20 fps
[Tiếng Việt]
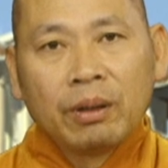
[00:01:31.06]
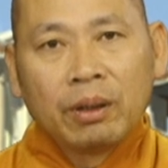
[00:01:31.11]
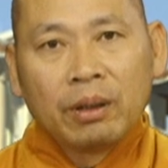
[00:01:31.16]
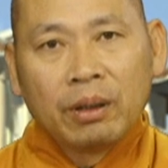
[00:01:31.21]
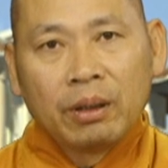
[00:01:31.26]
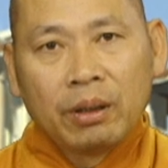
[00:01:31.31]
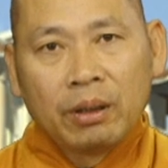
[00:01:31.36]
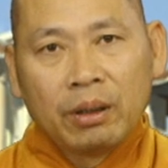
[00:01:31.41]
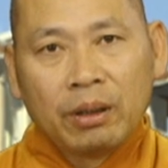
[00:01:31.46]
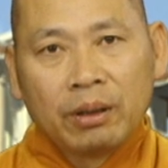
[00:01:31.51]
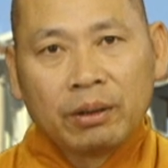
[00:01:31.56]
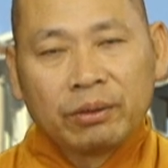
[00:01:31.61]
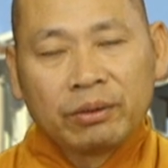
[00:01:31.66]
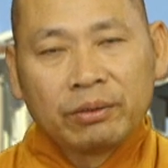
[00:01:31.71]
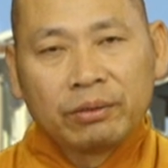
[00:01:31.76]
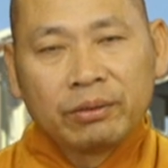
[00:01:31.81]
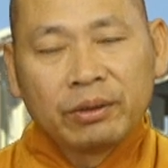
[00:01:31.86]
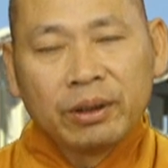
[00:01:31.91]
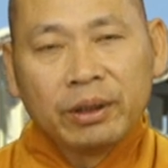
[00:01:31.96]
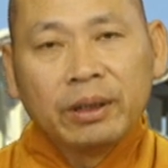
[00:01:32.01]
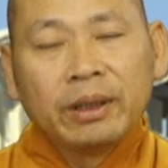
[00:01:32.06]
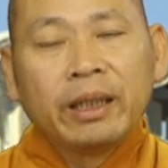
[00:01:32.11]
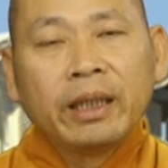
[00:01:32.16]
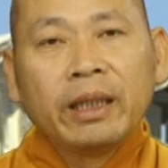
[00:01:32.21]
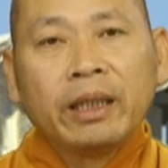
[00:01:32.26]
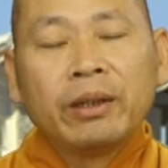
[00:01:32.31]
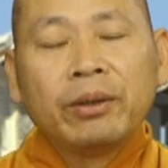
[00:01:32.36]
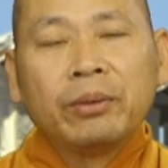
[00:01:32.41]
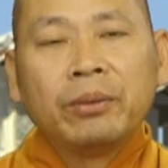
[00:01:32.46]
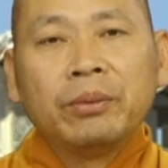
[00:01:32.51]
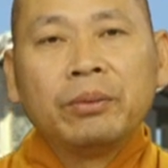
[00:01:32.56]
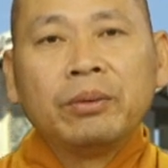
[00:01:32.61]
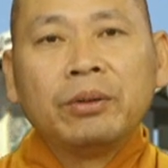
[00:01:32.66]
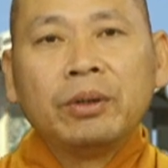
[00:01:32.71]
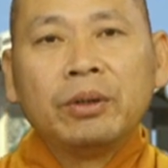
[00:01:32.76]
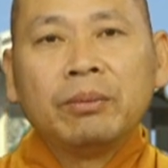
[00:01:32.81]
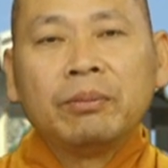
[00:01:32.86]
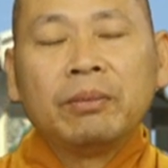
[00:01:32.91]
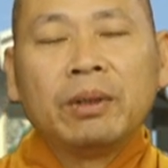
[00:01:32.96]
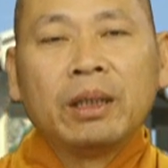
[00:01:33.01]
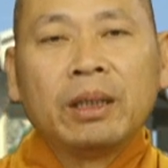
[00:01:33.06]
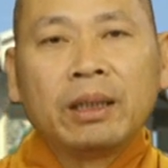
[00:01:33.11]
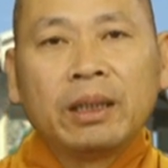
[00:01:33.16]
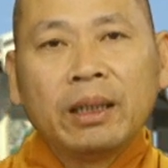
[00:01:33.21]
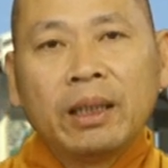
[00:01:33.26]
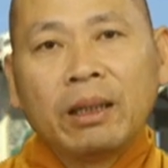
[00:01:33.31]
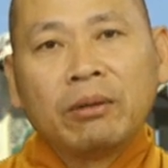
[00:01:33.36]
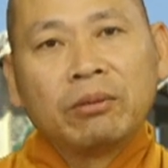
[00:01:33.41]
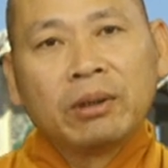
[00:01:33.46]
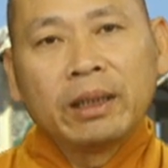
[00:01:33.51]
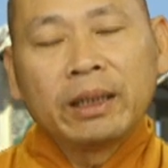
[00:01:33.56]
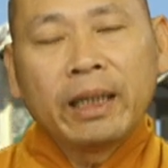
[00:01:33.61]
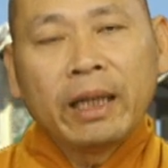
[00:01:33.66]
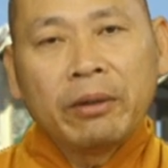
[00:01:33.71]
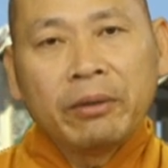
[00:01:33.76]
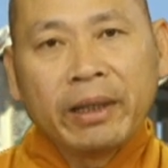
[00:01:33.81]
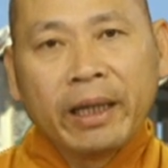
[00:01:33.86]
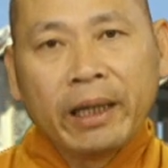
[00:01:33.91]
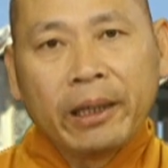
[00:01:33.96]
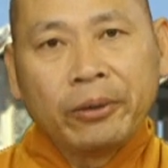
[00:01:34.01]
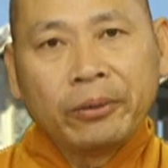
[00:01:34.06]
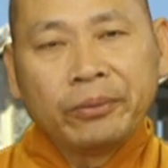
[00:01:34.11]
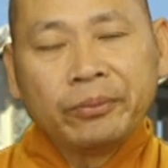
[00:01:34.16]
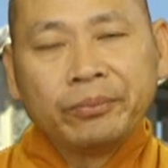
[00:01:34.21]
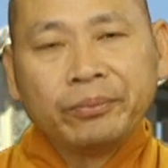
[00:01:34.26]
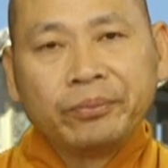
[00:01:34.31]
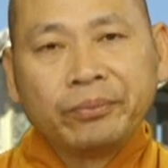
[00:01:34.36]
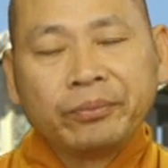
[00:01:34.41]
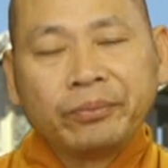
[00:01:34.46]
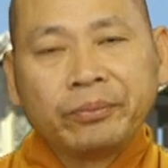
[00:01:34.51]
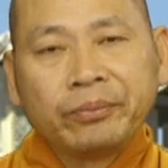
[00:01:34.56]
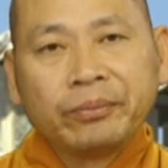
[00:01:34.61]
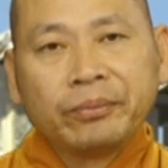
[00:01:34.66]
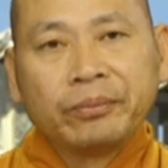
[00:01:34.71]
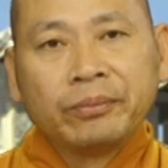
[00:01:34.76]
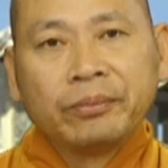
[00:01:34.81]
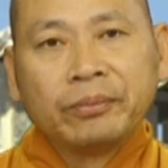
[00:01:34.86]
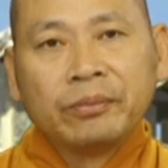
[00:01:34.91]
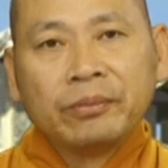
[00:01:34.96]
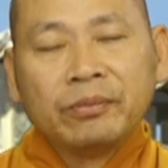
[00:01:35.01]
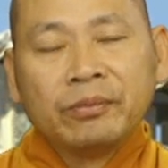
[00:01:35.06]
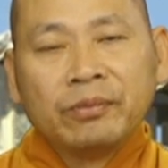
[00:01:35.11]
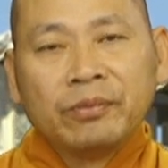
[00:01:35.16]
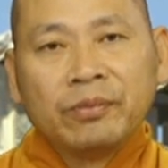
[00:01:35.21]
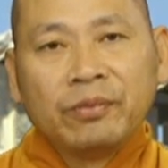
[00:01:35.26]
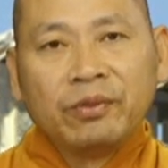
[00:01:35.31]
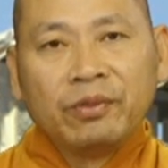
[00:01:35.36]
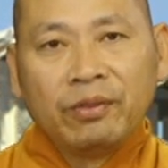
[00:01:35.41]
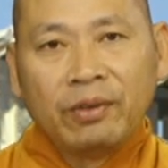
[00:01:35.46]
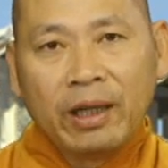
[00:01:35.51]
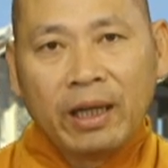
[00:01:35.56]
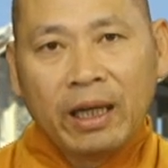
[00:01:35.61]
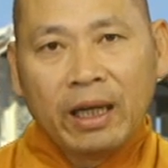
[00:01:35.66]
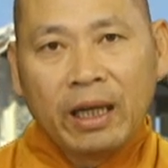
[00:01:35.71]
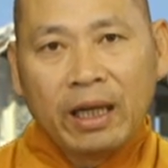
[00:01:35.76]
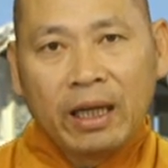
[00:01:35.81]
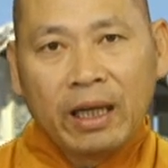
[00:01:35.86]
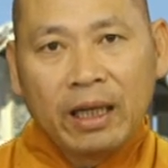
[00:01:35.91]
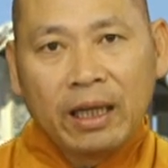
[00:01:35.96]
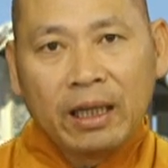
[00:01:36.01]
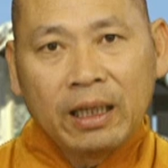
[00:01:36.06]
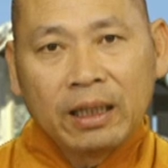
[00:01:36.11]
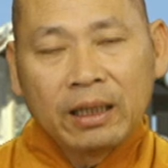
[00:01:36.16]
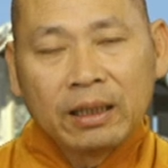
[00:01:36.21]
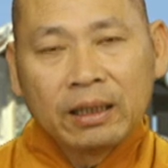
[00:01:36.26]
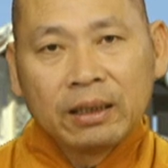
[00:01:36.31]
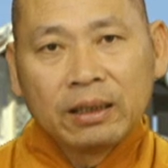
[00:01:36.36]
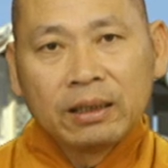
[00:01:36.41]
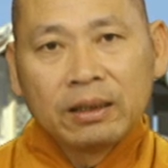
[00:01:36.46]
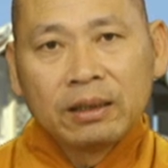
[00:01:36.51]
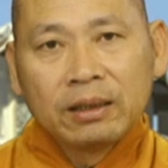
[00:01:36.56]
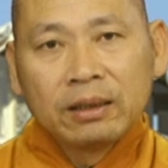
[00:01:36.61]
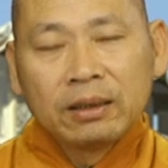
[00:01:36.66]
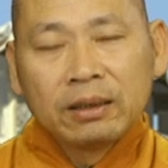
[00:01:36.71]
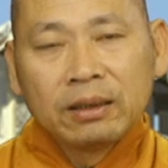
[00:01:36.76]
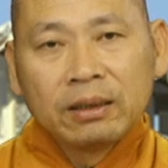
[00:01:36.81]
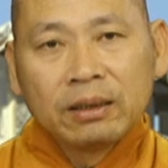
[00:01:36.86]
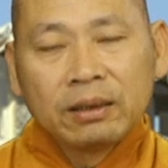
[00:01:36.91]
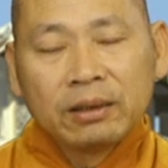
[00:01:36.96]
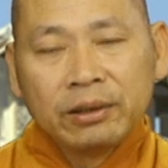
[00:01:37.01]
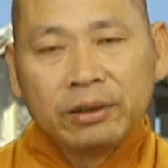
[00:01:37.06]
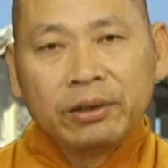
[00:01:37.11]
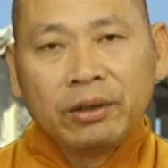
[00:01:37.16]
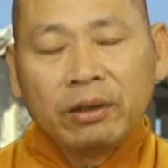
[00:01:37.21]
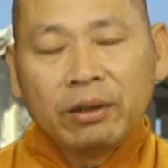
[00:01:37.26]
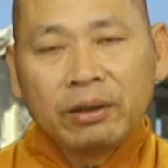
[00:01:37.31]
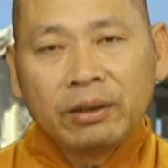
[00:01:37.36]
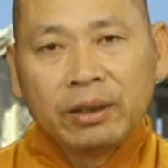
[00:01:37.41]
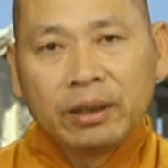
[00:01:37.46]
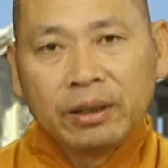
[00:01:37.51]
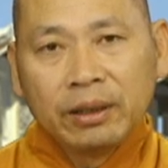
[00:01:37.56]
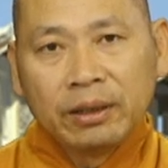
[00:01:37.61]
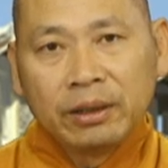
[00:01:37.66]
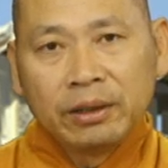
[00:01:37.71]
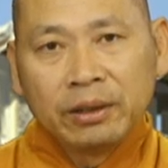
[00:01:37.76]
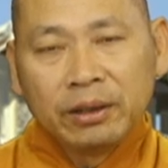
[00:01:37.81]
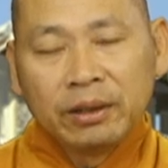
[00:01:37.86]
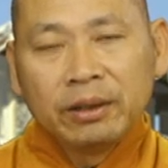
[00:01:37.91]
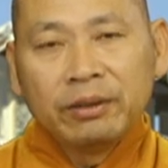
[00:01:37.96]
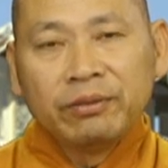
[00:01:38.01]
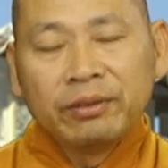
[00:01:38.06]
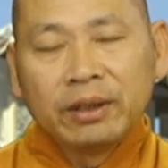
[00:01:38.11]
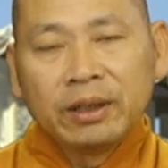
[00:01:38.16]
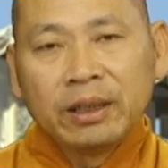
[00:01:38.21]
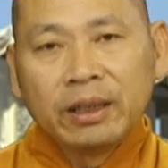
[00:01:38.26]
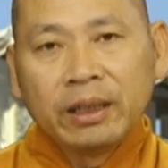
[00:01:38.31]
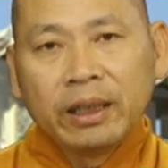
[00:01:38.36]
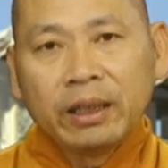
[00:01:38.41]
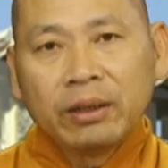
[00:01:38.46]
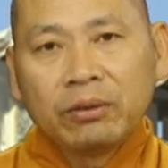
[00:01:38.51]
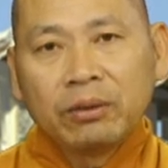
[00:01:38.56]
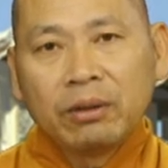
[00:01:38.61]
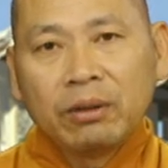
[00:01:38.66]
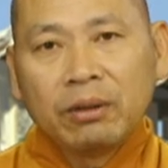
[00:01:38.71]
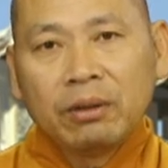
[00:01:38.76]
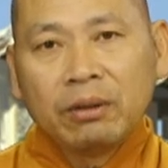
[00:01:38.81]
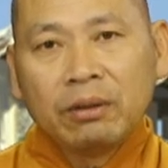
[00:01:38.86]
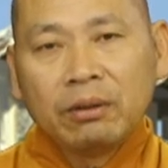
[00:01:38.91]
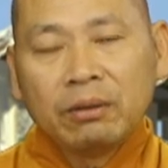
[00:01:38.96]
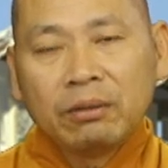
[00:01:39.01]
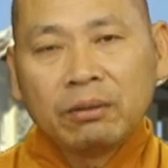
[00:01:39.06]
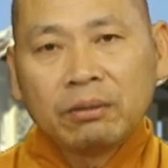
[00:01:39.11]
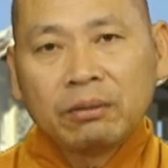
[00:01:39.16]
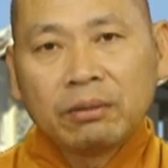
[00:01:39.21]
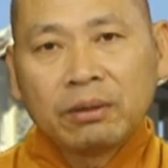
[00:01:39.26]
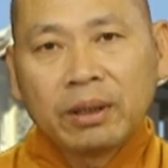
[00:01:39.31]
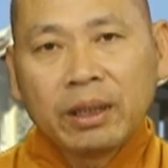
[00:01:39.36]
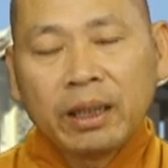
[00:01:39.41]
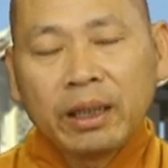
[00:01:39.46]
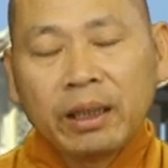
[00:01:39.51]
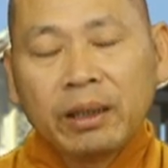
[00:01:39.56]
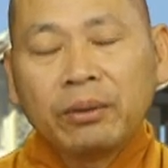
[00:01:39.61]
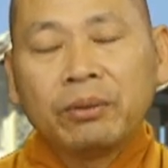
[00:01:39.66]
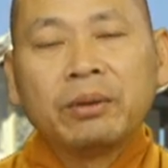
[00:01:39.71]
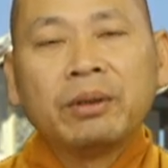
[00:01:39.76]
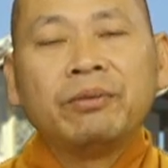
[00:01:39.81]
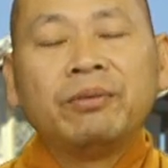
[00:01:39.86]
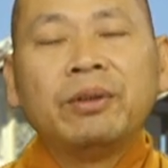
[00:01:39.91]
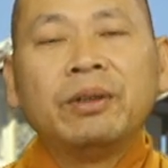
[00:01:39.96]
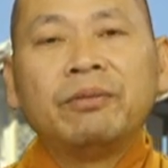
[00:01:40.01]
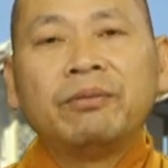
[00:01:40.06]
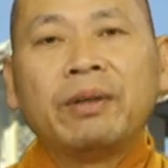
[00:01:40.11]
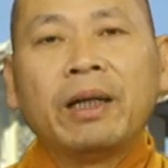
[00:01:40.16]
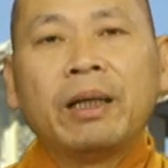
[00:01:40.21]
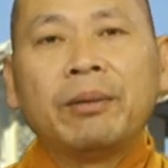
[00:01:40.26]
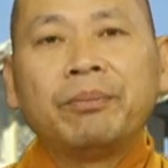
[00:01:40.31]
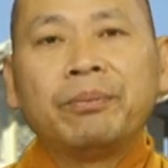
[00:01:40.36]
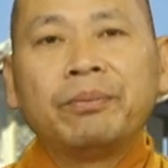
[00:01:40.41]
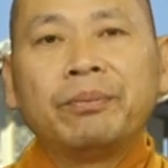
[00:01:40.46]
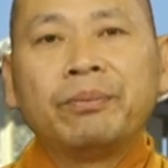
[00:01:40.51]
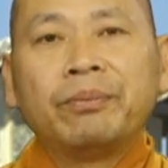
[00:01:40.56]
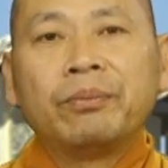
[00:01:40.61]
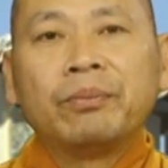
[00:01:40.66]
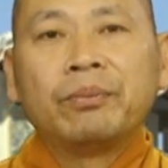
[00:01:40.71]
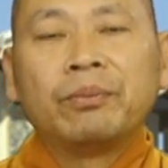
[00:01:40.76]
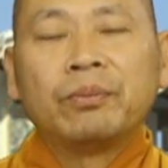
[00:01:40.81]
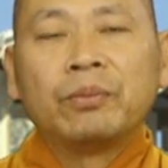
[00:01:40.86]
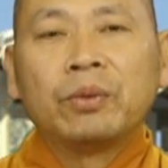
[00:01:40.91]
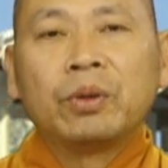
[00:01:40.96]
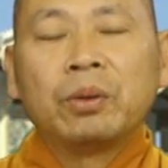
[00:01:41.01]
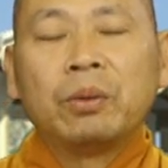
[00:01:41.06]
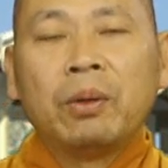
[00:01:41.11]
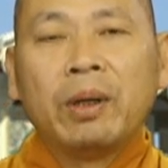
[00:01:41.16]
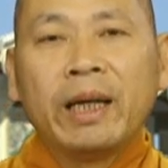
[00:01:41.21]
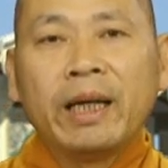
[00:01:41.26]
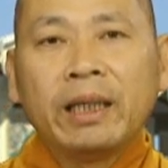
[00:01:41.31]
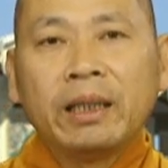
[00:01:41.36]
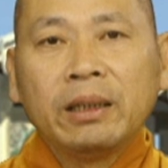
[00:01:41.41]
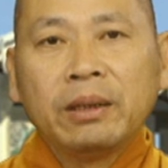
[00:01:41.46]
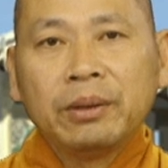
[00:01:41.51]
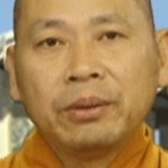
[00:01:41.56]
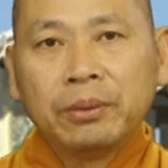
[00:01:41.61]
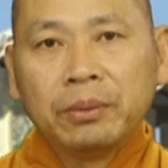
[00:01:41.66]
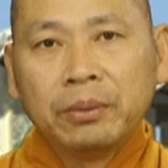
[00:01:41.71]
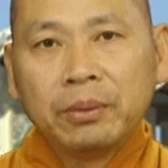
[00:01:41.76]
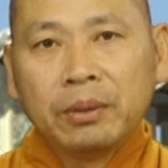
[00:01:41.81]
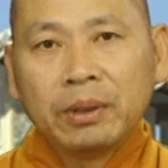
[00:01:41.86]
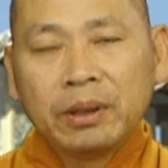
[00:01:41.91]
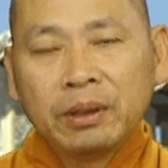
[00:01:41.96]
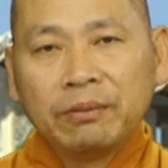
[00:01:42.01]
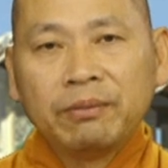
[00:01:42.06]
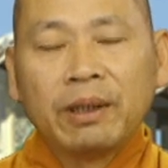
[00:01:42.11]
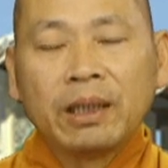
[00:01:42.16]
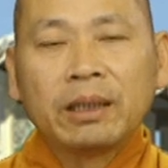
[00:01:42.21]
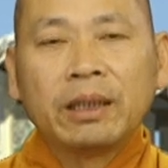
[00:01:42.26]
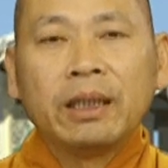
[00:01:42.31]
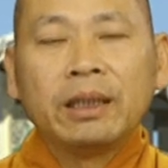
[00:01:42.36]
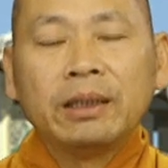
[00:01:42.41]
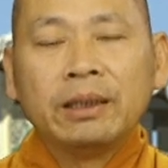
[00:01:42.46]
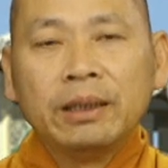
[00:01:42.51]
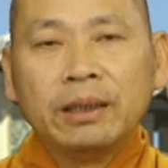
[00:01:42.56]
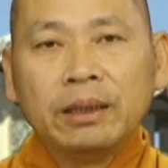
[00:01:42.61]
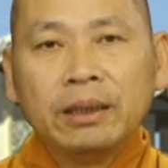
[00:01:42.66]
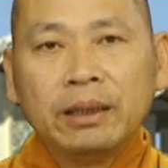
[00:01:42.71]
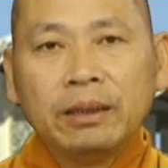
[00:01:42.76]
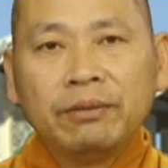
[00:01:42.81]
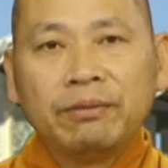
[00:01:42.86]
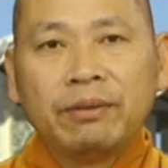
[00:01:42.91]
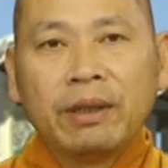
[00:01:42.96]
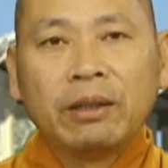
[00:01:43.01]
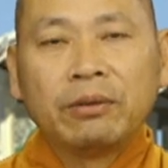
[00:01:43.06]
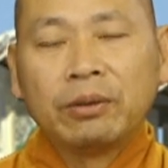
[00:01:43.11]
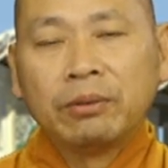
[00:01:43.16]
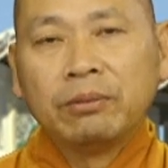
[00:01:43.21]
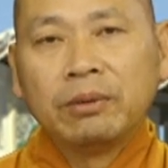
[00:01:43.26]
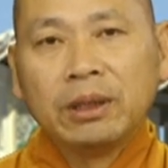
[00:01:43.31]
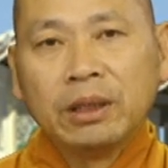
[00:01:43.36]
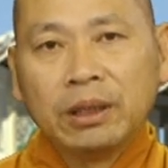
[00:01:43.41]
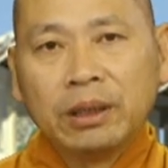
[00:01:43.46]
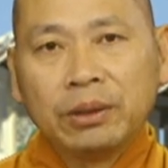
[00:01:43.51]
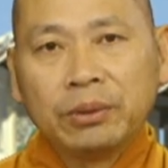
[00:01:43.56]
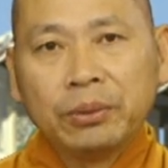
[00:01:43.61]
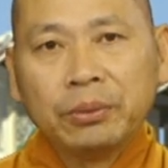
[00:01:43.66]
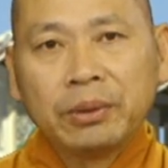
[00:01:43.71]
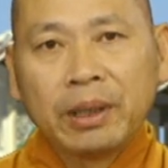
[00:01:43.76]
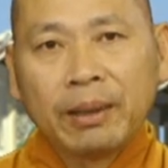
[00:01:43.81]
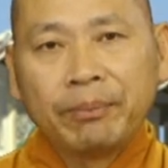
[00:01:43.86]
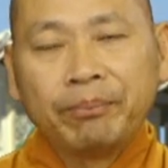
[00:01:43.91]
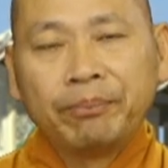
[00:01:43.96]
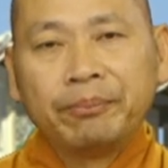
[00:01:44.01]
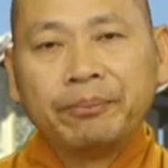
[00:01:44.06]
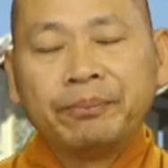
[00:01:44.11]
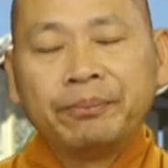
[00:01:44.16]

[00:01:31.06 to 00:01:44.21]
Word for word: à, tỳ kheo nhưng mà cái lòng nó cao ngạo và khi đó thì những cái vị tỳ kheo đó theo cái phương pháp quán của Đức Phật đã chỉ vào trong rừng tu tập